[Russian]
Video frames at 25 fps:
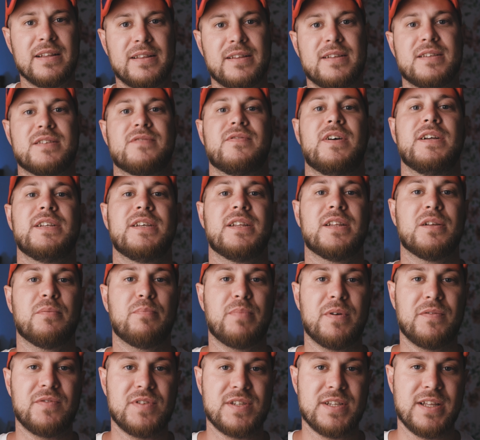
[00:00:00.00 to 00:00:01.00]
назвать это
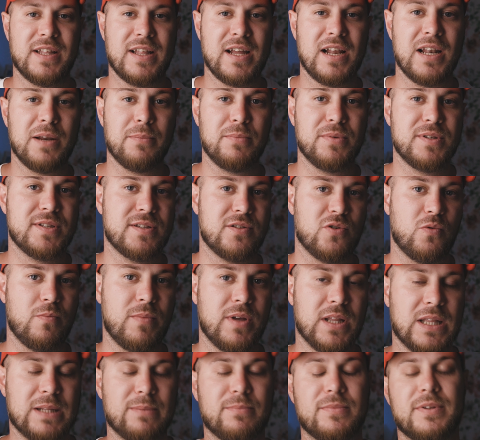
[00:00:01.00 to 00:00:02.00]
профессиональным
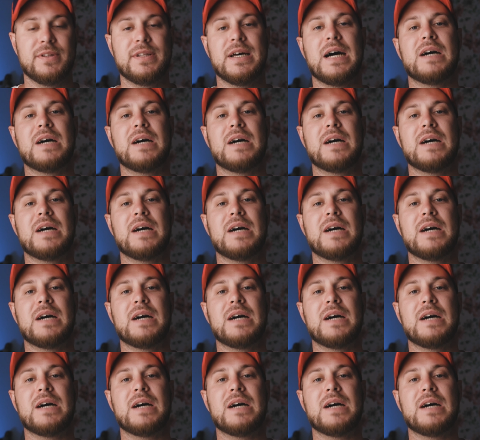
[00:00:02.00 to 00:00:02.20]
инструментом.